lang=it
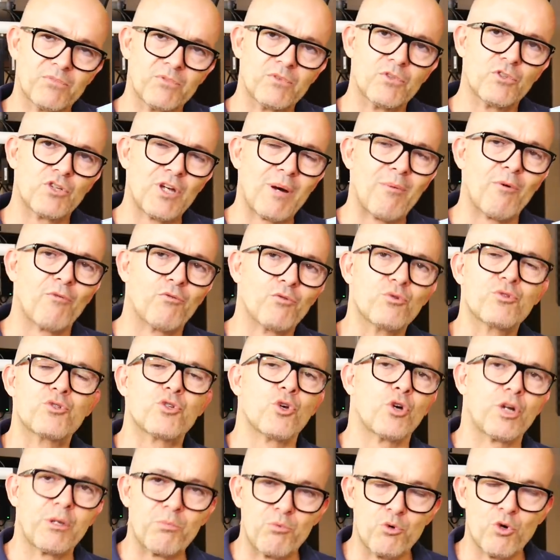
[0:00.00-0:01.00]
diciamo
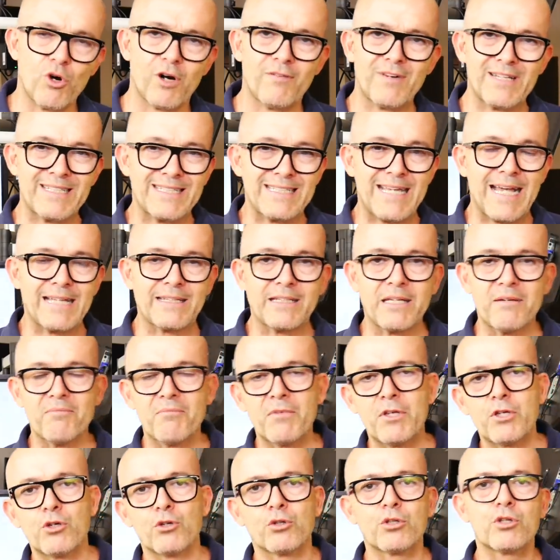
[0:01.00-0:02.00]
funzioni più
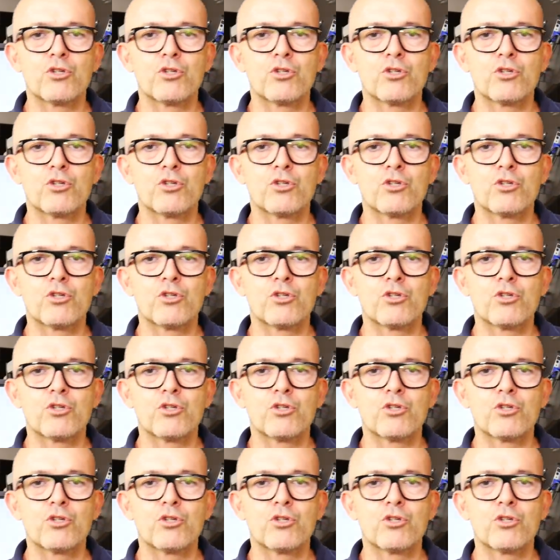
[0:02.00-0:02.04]
avanzate.